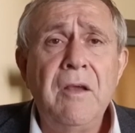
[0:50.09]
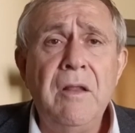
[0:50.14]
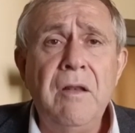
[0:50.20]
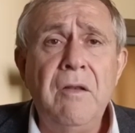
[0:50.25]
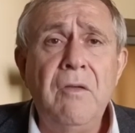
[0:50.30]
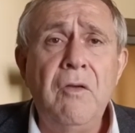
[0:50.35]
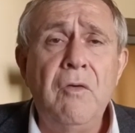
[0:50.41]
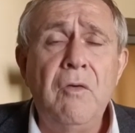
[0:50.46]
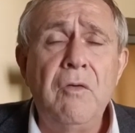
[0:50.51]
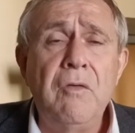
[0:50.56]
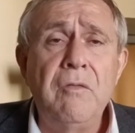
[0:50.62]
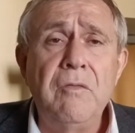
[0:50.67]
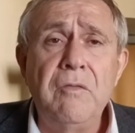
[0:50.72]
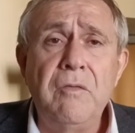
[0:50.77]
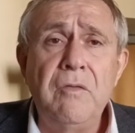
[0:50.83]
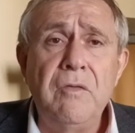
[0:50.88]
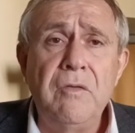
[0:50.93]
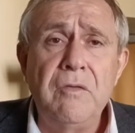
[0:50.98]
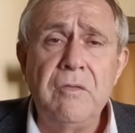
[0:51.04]

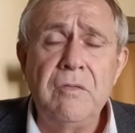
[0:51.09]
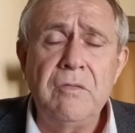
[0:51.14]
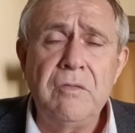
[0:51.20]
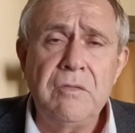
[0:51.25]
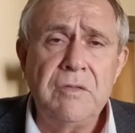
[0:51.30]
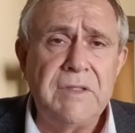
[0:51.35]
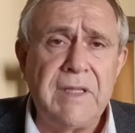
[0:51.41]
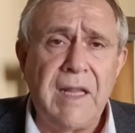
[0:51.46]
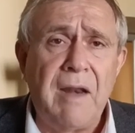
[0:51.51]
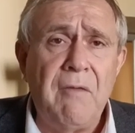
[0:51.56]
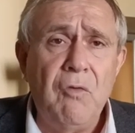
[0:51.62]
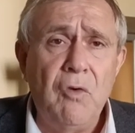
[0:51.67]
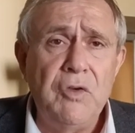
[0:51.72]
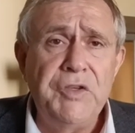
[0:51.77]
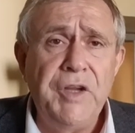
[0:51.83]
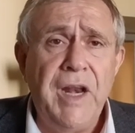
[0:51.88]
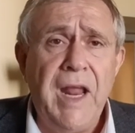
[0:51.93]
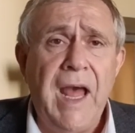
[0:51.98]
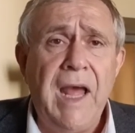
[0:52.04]
lo, lo
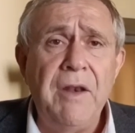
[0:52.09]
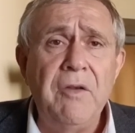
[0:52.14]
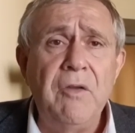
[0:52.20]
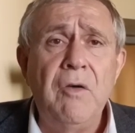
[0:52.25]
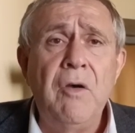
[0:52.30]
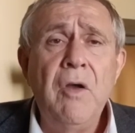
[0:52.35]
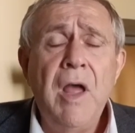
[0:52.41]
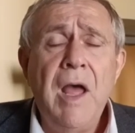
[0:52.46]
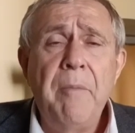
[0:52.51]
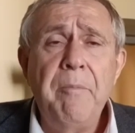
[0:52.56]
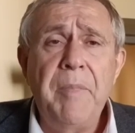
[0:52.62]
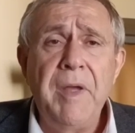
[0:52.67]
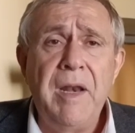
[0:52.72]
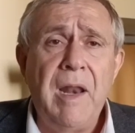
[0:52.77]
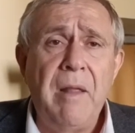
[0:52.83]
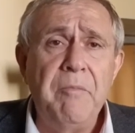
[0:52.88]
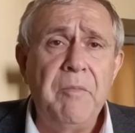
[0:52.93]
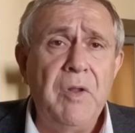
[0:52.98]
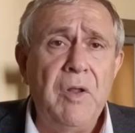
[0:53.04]
stravolgeranno
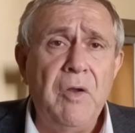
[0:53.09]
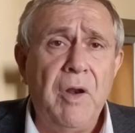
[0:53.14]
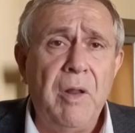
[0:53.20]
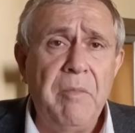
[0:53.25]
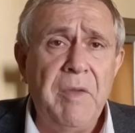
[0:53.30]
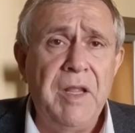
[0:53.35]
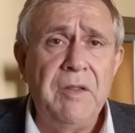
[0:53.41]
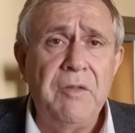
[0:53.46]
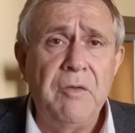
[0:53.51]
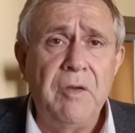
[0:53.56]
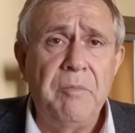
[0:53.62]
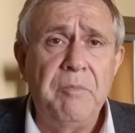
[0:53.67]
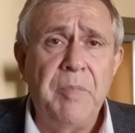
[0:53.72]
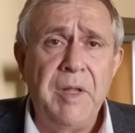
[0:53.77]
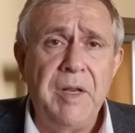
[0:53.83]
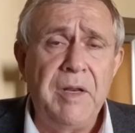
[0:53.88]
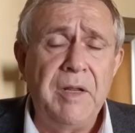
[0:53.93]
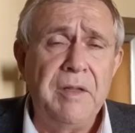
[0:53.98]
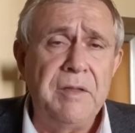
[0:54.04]
per il miglioramento e
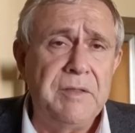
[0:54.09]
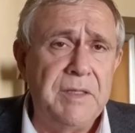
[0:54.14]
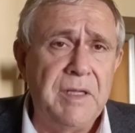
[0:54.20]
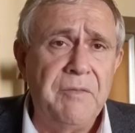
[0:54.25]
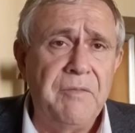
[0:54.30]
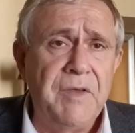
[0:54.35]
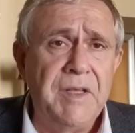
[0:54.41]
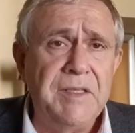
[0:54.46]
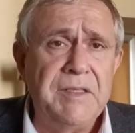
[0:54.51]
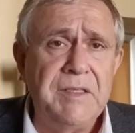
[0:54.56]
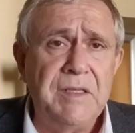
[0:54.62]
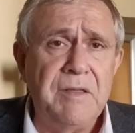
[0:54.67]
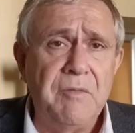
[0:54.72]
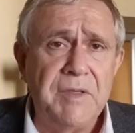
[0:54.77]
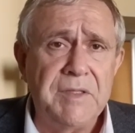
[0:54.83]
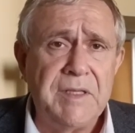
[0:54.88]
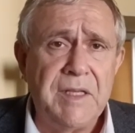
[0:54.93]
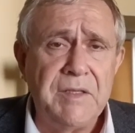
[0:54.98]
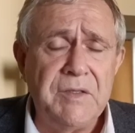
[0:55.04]
per i servizi di
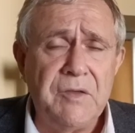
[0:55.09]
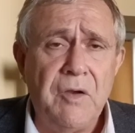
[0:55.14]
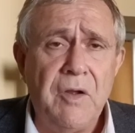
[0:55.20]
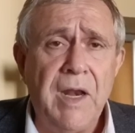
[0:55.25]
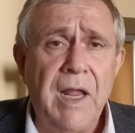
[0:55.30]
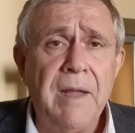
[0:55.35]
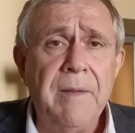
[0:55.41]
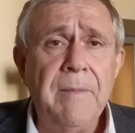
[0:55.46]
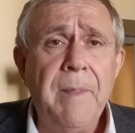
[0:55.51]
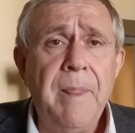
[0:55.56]
questa zona.